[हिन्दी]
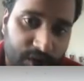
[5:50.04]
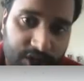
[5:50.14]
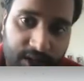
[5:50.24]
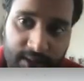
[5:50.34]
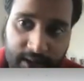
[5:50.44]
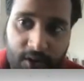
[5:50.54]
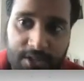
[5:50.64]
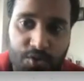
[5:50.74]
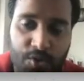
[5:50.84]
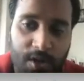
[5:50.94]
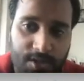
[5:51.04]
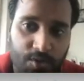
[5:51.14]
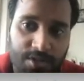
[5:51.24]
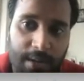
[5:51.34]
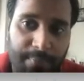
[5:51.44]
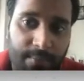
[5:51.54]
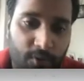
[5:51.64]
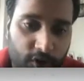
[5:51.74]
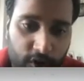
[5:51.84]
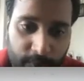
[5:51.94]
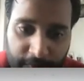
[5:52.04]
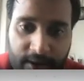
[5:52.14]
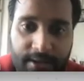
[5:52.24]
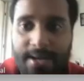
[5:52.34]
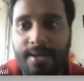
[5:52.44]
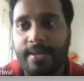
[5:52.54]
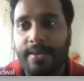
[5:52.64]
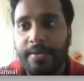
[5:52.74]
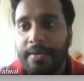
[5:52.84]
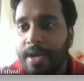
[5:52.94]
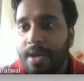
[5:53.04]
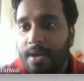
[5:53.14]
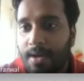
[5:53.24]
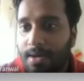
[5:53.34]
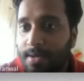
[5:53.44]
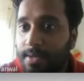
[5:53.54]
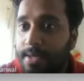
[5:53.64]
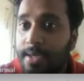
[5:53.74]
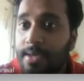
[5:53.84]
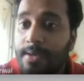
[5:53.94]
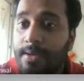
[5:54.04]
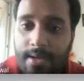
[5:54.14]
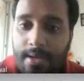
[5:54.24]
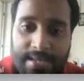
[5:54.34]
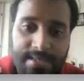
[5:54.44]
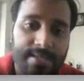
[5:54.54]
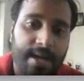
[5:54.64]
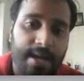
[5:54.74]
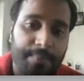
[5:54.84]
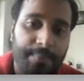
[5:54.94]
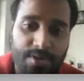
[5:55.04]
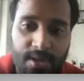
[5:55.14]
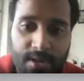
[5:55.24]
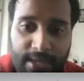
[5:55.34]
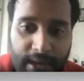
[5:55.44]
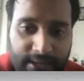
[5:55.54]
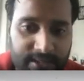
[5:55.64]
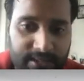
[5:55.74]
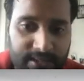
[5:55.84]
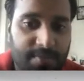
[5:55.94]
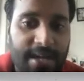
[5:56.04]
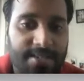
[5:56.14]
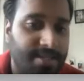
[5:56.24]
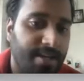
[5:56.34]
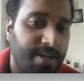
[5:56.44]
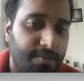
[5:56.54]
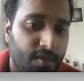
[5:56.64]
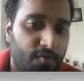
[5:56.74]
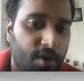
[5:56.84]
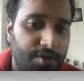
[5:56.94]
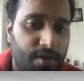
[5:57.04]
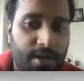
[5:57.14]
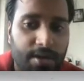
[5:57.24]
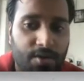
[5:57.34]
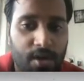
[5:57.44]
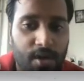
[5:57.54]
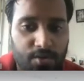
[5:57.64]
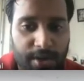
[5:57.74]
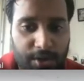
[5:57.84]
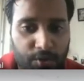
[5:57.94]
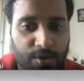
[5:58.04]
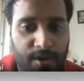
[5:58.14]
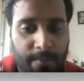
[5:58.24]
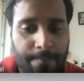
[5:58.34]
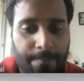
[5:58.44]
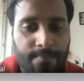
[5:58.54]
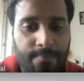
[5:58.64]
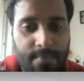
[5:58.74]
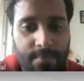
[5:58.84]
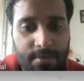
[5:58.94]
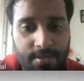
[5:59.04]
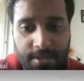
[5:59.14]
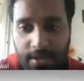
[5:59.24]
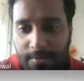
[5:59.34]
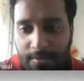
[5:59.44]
क्वेश्चन देयर आल्सो आल्सो जहां पे हम लोग तुम्हें फिर कनेक्ट कर देंगे uh, कि क्लासेस कहां पे होती हैं क्या क्या सब्जेक्ट्स पढ़ाए जाते हैं एंड इफ यू वांट यू कैन आल्सो एनरोल ठीक है